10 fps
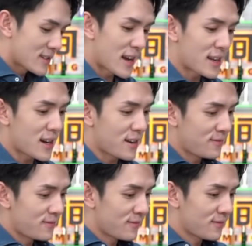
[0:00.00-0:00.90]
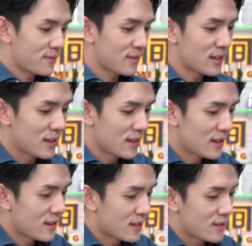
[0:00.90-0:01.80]
下一个。
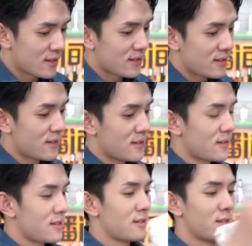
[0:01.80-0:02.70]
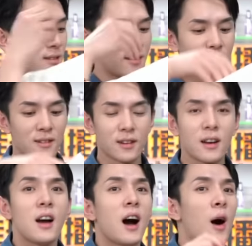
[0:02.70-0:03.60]
来给大家看一下。
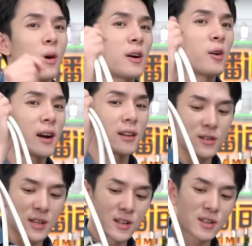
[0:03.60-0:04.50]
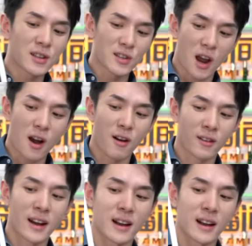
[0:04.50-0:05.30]
哦，我刚刚有看到这个，这个也超好